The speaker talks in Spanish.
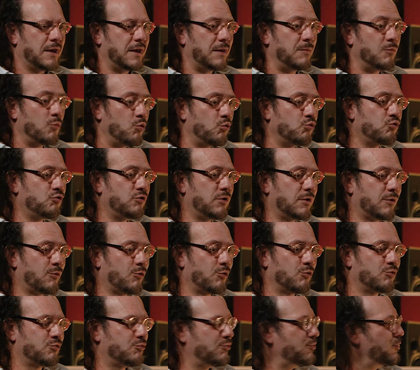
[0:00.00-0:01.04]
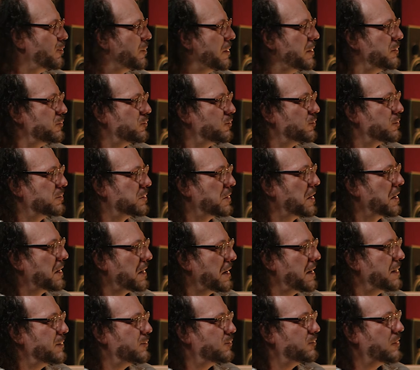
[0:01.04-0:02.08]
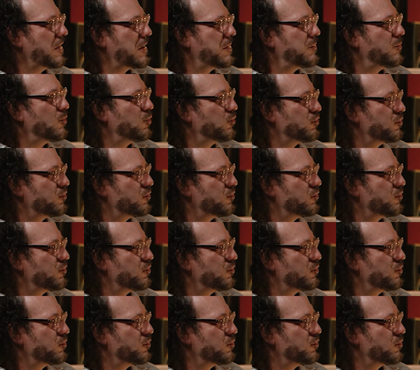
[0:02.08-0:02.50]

y Músicos Urbanos Subterráneos, e